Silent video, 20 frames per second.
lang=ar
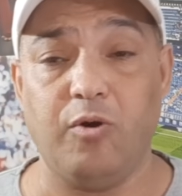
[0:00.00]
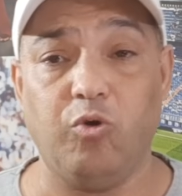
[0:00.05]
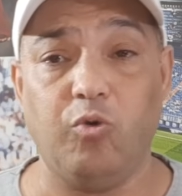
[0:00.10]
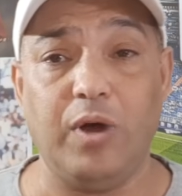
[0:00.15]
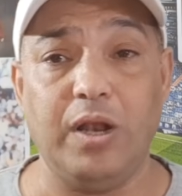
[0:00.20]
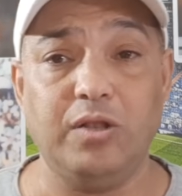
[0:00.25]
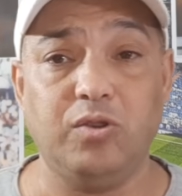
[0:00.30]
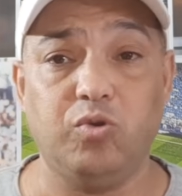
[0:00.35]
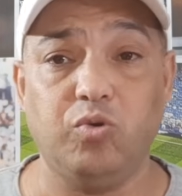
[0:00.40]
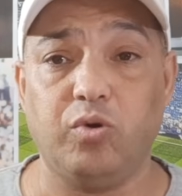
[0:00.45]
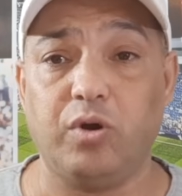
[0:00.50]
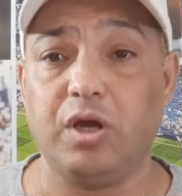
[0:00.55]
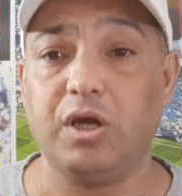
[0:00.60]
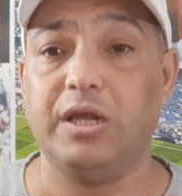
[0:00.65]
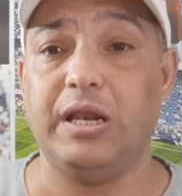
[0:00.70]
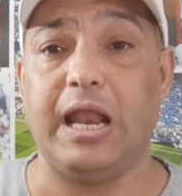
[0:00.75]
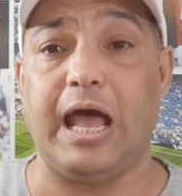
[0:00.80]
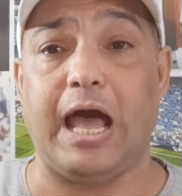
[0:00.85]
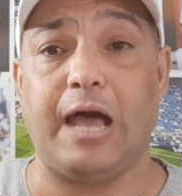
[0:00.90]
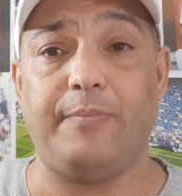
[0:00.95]
والده
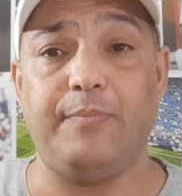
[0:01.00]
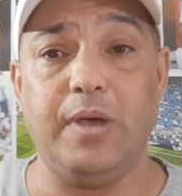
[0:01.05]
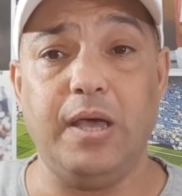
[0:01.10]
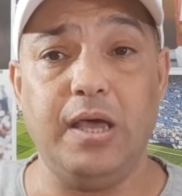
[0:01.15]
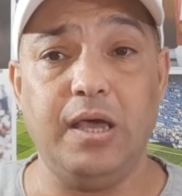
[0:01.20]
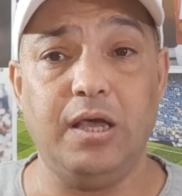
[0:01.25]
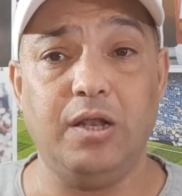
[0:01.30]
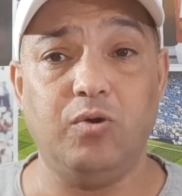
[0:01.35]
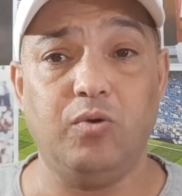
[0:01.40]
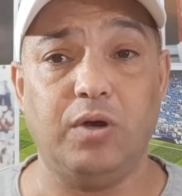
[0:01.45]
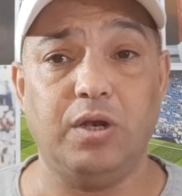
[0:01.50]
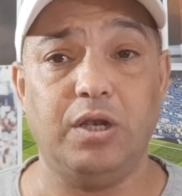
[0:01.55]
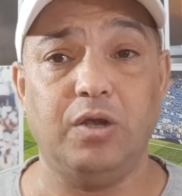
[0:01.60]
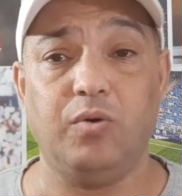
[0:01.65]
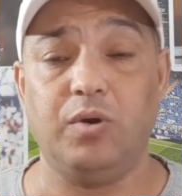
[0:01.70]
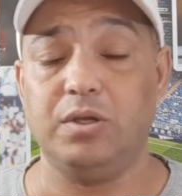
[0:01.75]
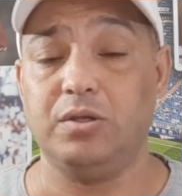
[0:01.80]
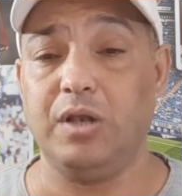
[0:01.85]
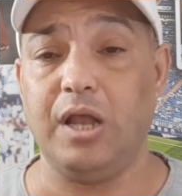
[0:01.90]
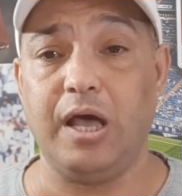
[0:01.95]
راجل اعمال
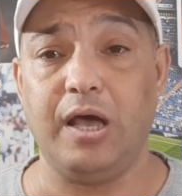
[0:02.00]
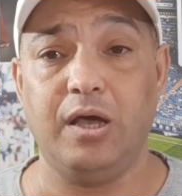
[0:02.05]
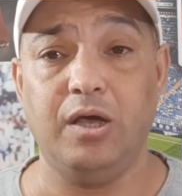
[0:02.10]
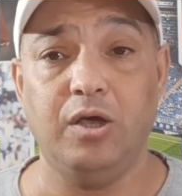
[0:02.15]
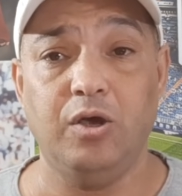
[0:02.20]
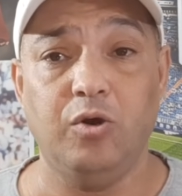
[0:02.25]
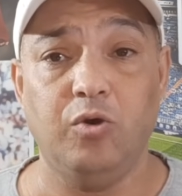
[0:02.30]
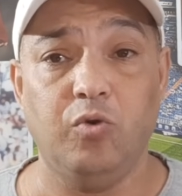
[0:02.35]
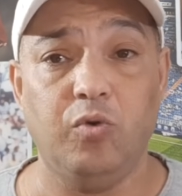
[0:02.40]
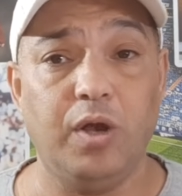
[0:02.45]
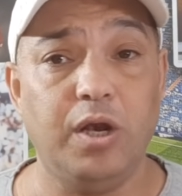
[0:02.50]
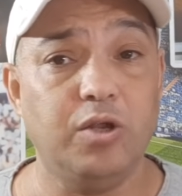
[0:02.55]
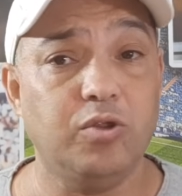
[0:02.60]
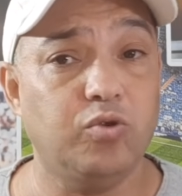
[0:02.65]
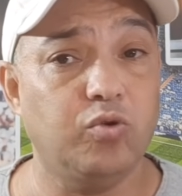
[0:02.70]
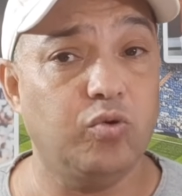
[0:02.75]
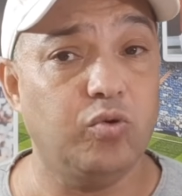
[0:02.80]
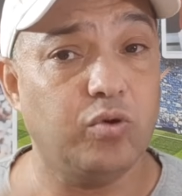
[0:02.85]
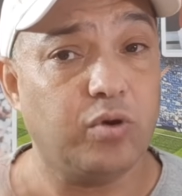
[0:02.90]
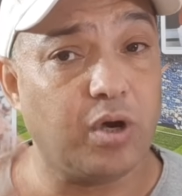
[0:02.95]
ولا لا
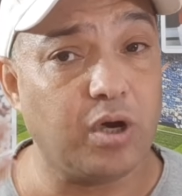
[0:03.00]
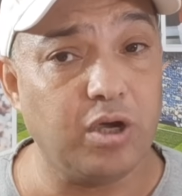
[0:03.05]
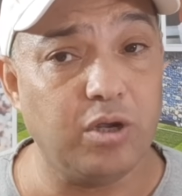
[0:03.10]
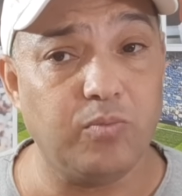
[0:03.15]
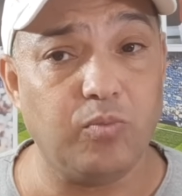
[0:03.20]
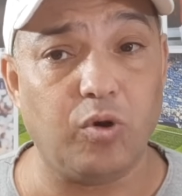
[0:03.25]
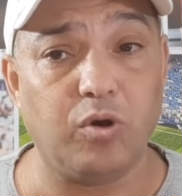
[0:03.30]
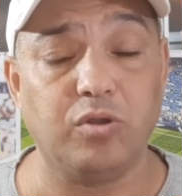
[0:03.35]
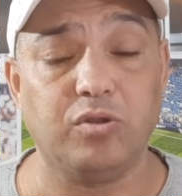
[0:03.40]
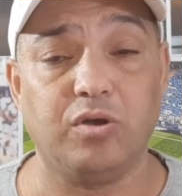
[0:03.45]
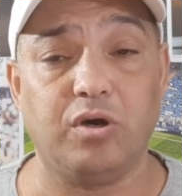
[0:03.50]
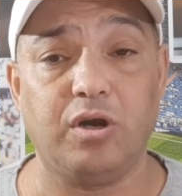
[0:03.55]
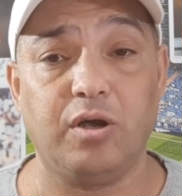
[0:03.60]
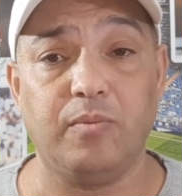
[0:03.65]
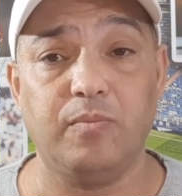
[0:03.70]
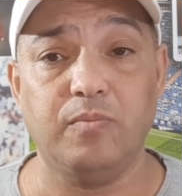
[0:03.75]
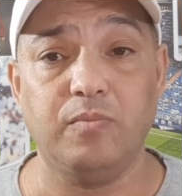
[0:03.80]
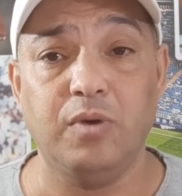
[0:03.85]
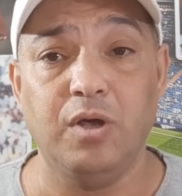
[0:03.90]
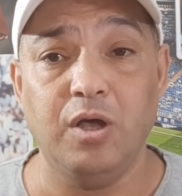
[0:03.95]
والده راجل
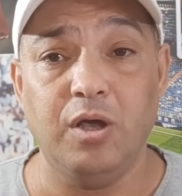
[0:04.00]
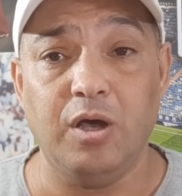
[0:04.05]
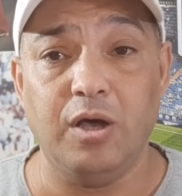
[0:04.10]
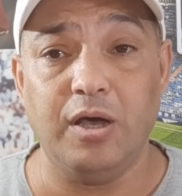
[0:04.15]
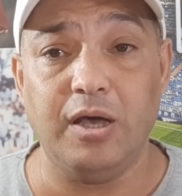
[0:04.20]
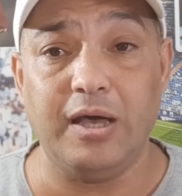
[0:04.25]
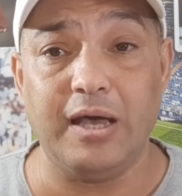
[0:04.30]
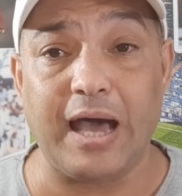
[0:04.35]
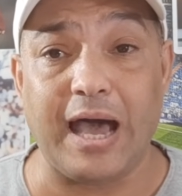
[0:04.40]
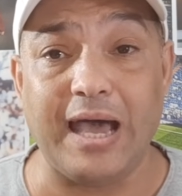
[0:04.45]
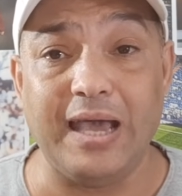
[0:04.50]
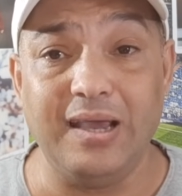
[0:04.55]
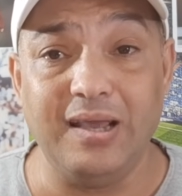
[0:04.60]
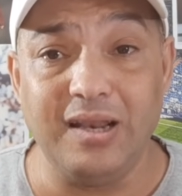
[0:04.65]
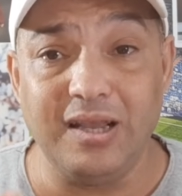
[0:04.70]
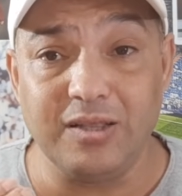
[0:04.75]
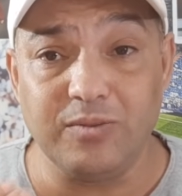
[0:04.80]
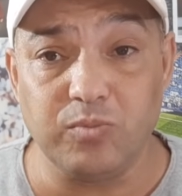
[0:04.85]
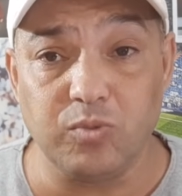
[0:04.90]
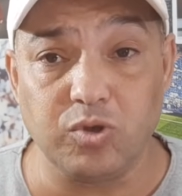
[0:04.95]
محترم آه،
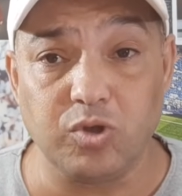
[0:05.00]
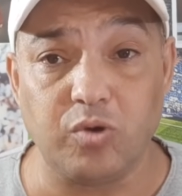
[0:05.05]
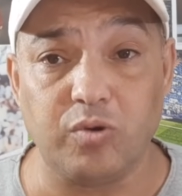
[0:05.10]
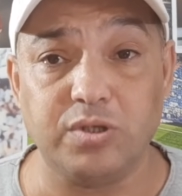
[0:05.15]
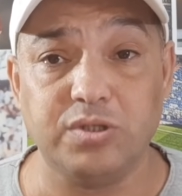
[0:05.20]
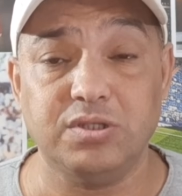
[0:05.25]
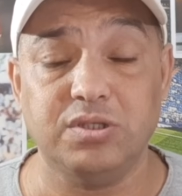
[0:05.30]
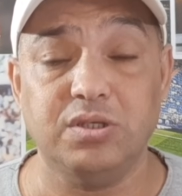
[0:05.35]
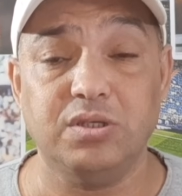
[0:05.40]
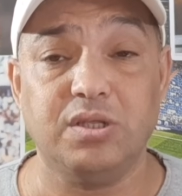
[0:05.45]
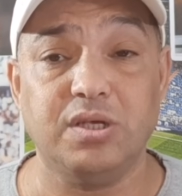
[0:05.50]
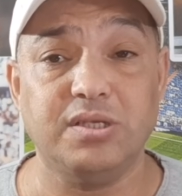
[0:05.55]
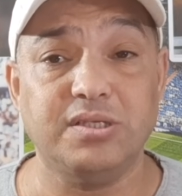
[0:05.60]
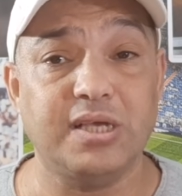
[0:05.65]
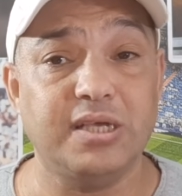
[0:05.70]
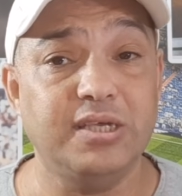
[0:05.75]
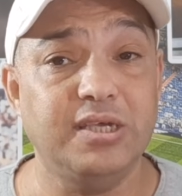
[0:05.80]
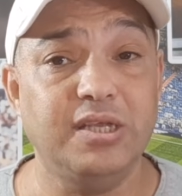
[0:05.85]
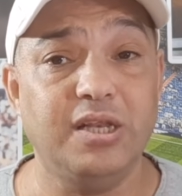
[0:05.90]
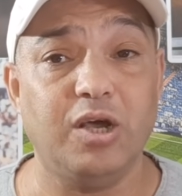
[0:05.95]
عائلات متوسطه
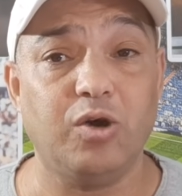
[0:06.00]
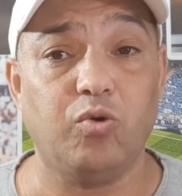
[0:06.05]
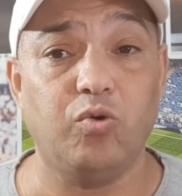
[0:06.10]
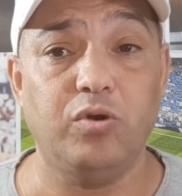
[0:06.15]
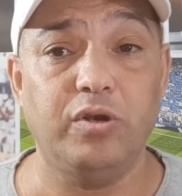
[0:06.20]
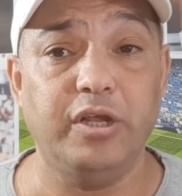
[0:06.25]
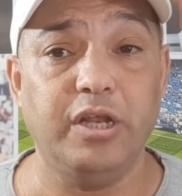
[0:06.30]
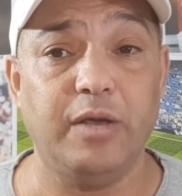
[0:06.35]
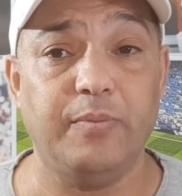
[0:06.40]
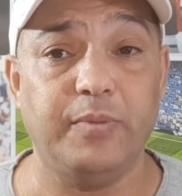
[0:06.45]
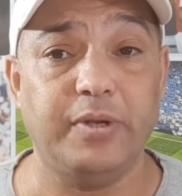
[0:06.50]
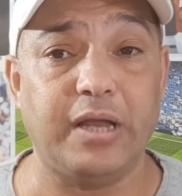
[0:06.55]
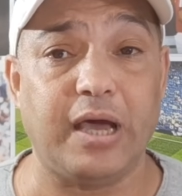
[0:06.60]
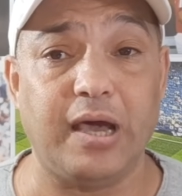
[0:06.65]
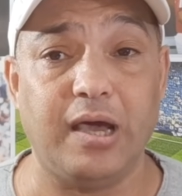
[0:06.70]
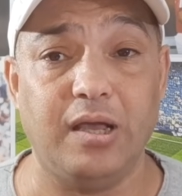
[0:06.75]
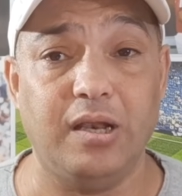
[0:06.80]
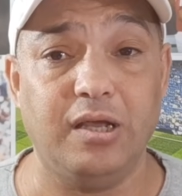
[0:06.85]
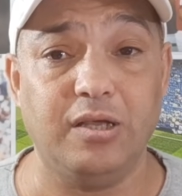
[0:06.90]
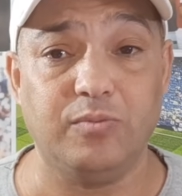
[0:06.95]
زينا كلنا من
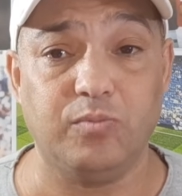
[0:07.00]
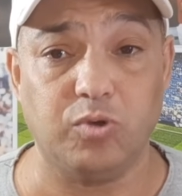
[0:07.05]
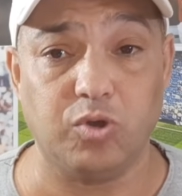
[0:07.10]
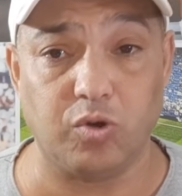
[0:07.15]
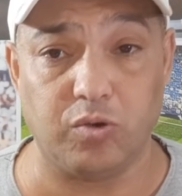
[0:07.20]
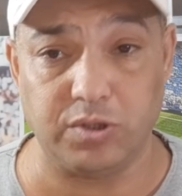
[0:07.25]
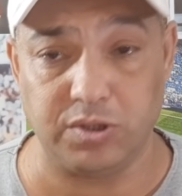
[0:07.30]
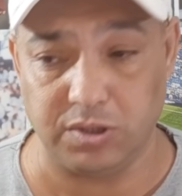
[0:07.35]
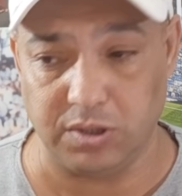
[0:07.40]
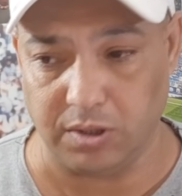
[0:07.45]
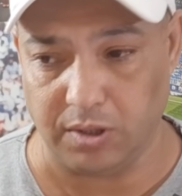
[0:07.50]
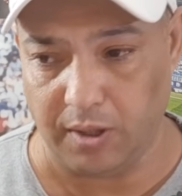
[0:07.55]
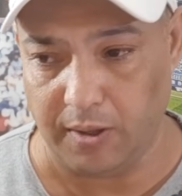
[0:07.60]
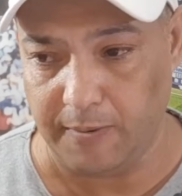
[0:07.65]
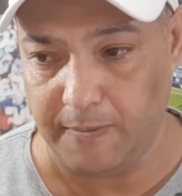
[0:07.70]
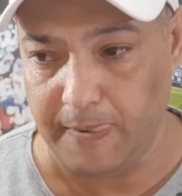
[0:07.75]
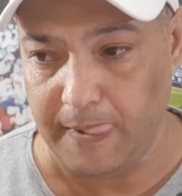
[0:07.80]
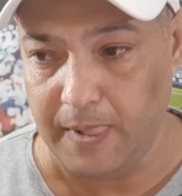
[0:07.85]
عائلات متوسطه